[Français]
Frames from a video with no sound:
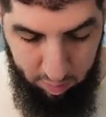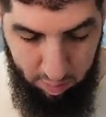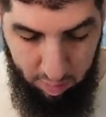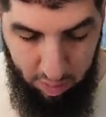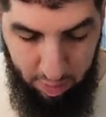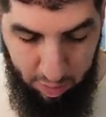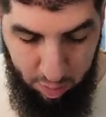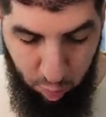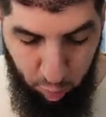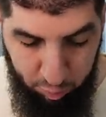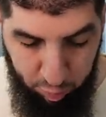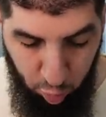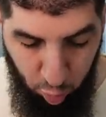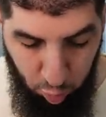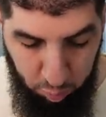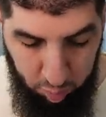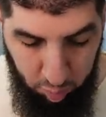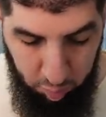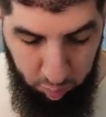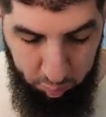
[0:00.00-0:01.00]
La cover au
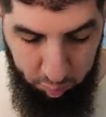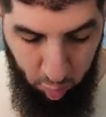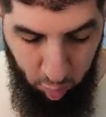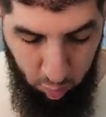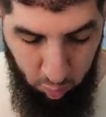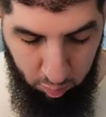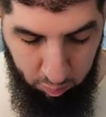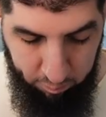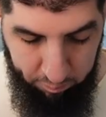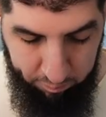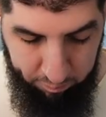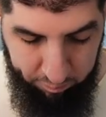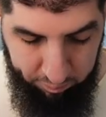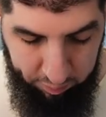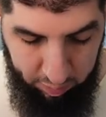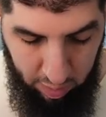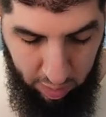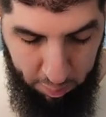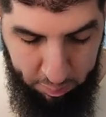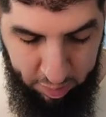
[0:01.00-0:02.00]
bon moment.
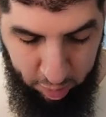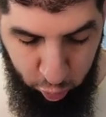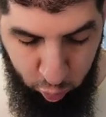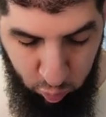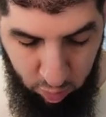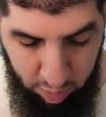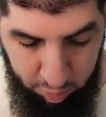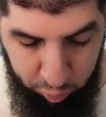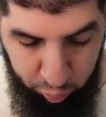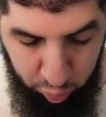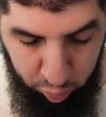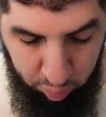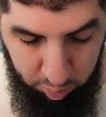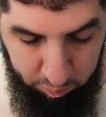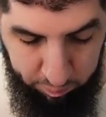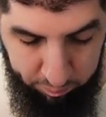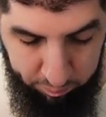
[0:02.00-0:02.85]
Il a bien joué là-dessus.